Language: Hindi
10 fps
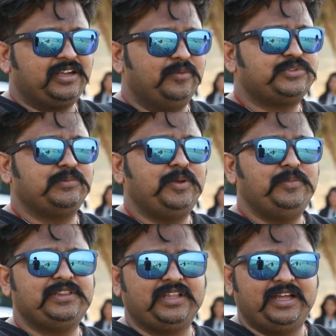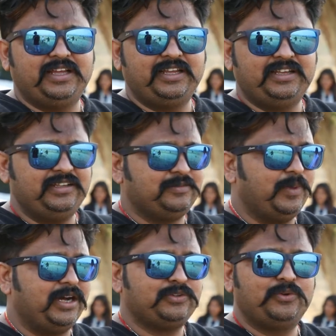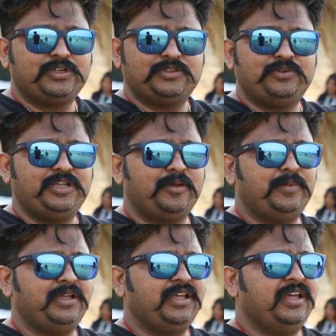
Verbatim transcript: कम समय मिलता है इस भाग दौड़ की दुनिया में